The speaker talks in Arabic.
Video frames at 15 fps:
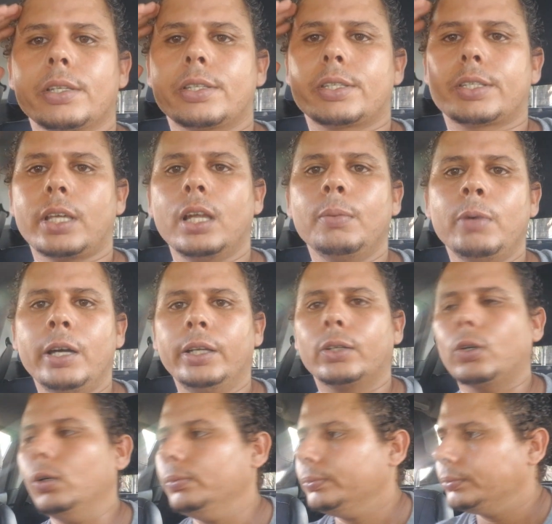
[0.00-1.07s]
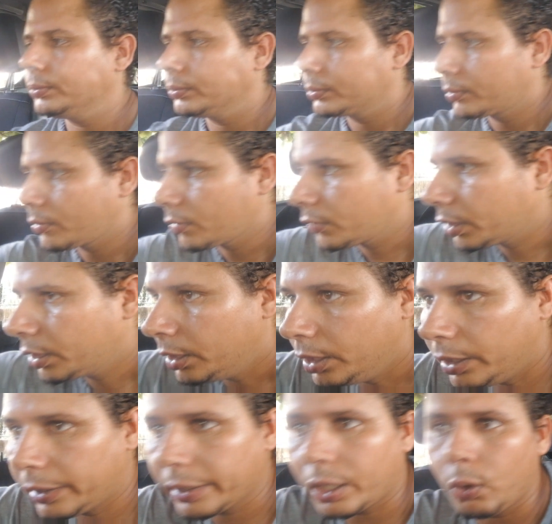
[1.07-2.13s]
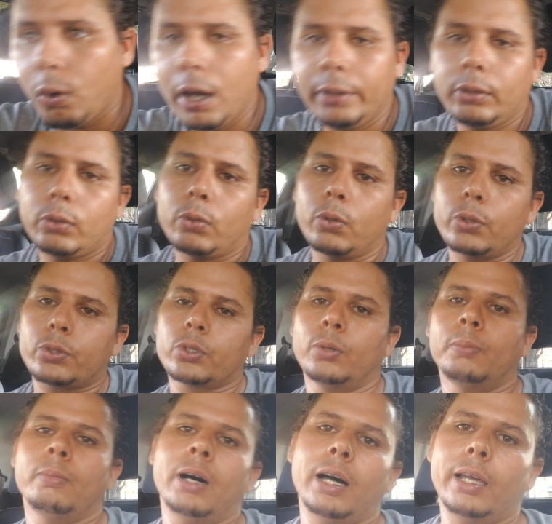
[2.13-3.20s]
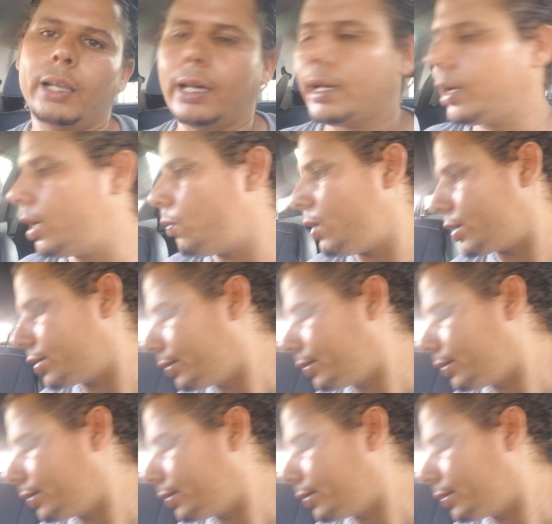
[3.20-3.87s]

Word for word: السلام عليكم الاخوان وثم الاخوات